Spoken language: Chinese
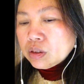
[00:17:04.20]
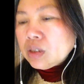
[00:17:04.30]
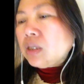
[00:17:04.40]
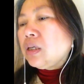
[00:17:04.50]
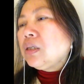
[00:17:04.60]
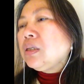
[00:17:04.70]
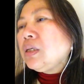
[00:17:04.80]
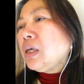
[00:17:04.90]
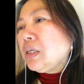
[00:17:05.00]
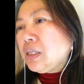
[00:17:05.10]
也
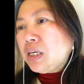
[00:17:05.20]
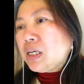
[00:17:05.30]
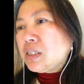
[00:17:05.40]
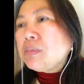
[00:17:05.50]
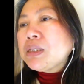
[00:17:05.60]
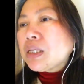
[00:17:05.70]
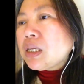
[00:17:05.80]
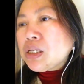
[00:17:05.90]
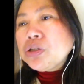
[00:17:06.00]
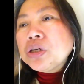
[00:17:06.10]
也也基本
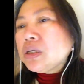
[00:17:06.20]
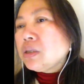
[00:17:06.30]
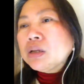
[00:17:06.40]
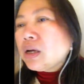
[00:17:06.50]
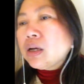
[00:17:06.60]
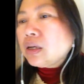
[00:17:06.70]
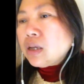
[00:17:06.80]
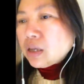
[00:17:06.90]
上能确定他